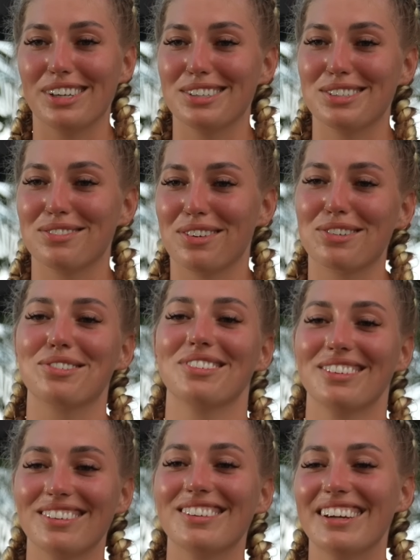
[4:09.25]
Also es war
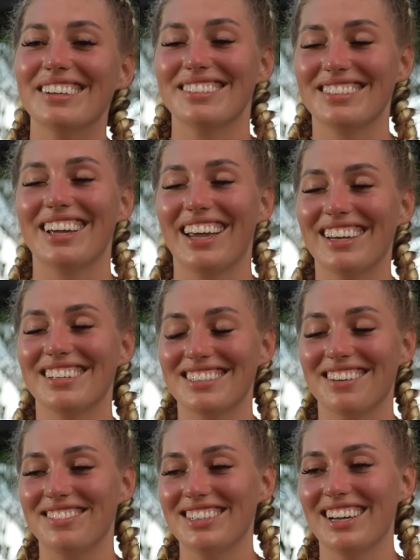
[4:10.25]
schon teilweise echt
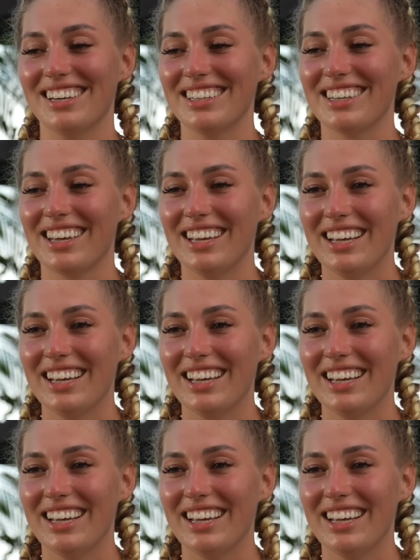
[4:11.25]
sehr widerlich.